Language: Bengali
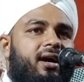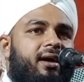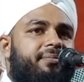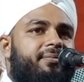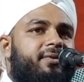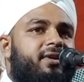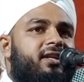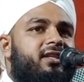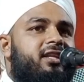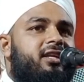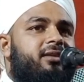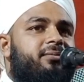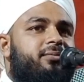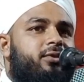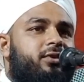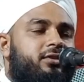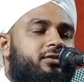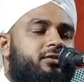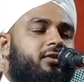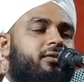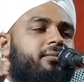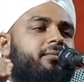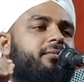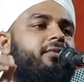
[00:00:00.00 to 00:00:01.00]
আপনাদের
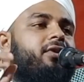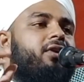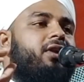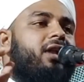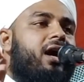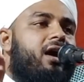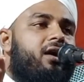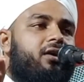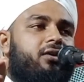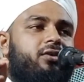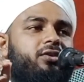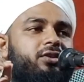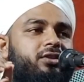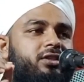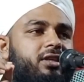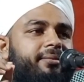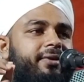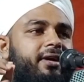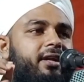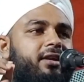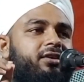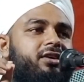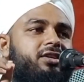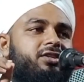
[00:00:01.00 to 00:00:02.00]
বোধগম্য নাও হতে
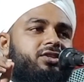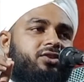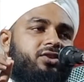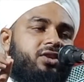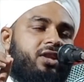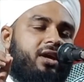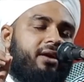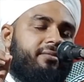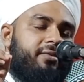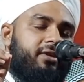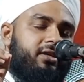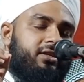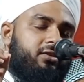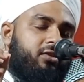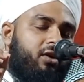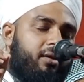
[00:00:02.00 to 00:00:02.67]
পারে ওই জন্য আমি